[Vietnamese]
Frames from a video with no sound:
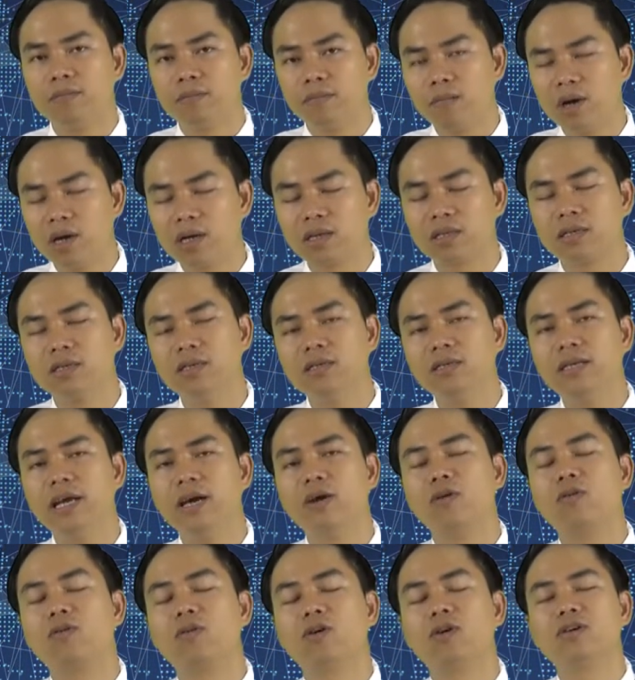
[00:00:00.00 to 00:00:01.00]
mọi thứ
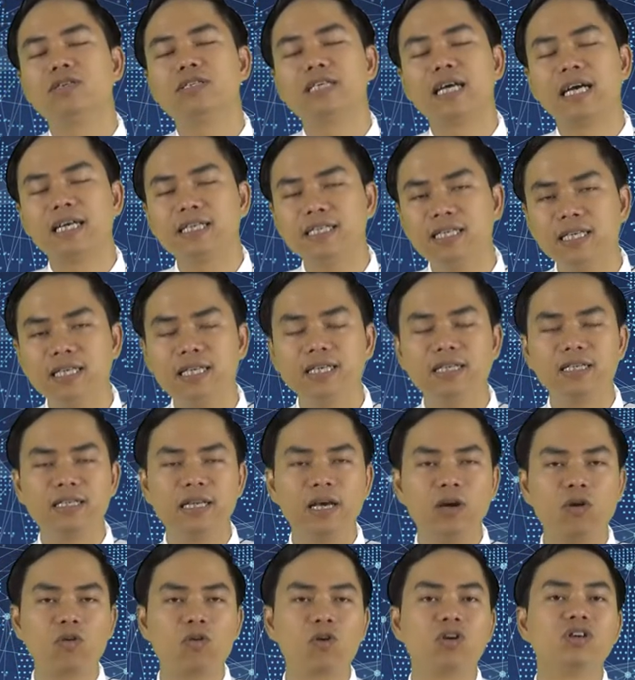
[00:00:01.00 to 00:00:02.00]
đều có giá trị
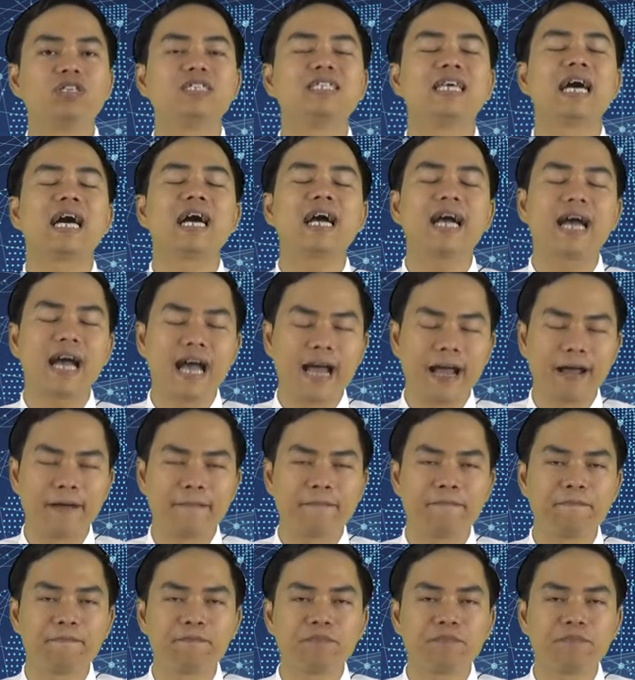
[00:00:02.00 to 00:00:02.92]
đều có giá cả